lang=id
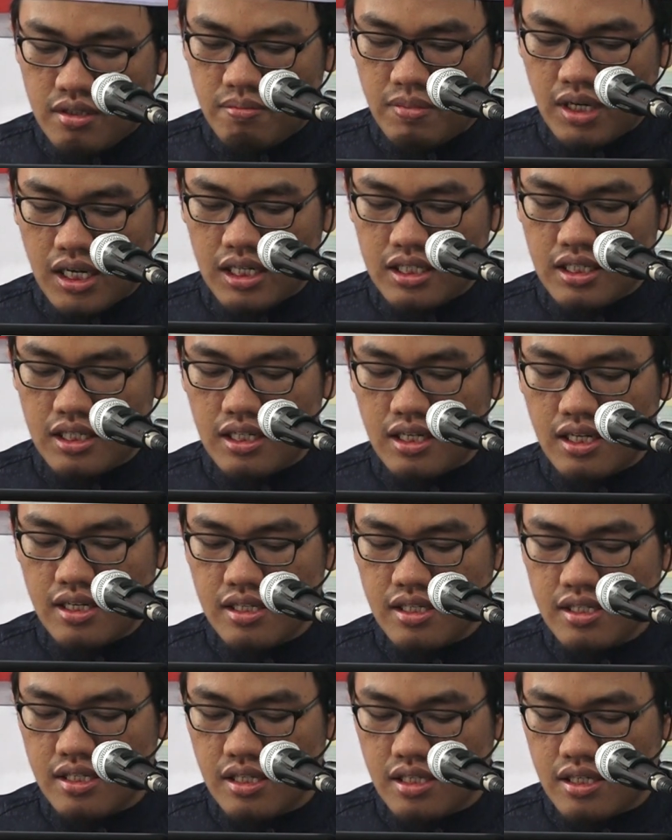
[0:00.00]
makanya adalah
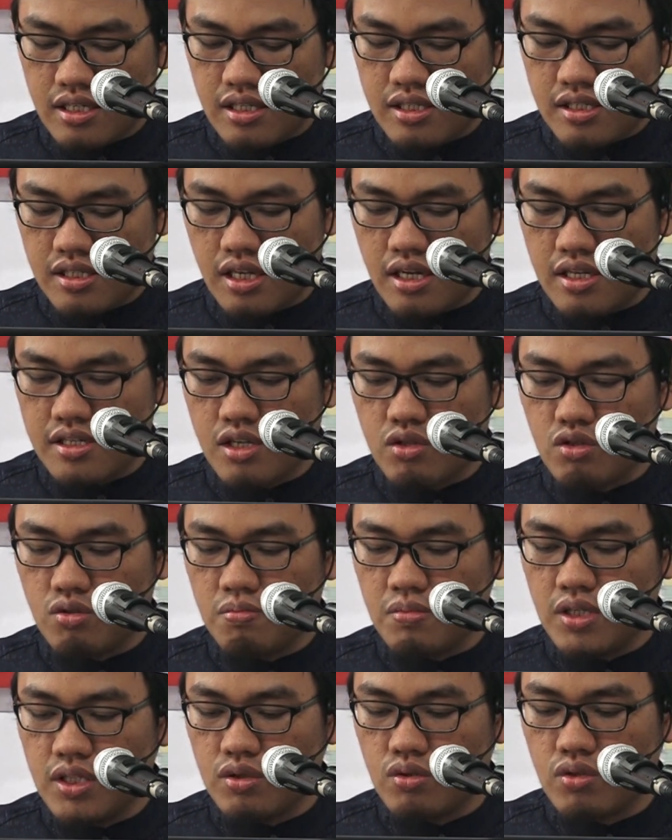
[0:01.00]
salah satu
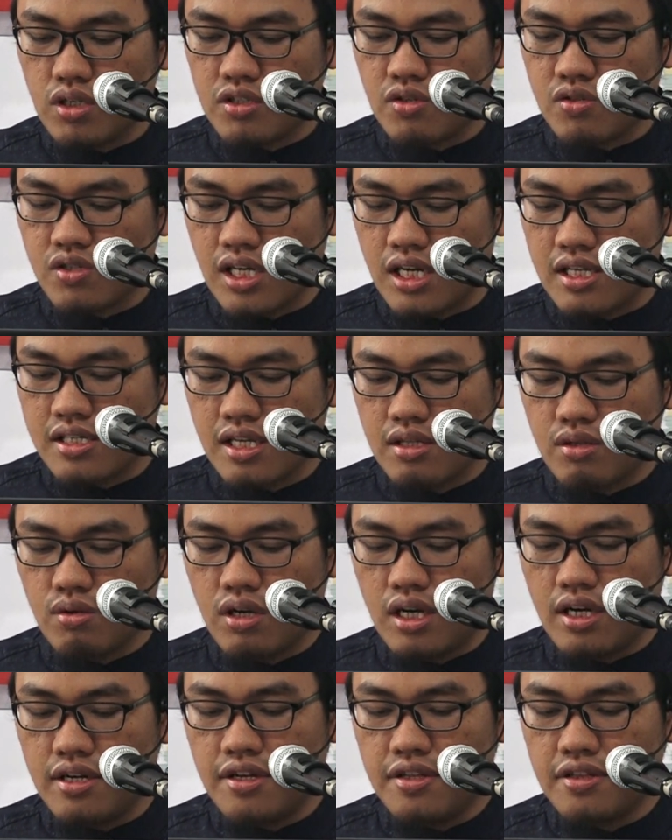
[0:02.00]
bentuk atau salah satu
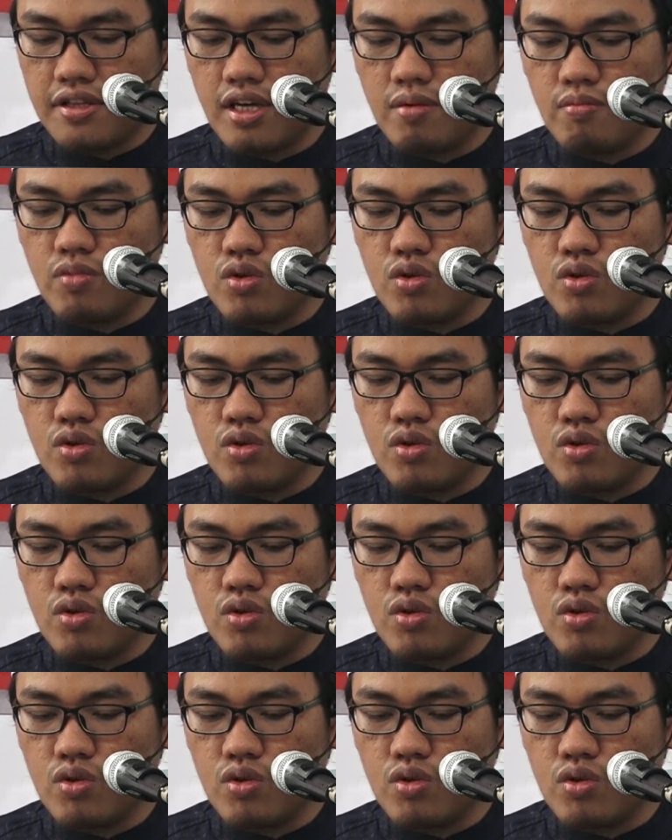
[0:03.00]
hadis yang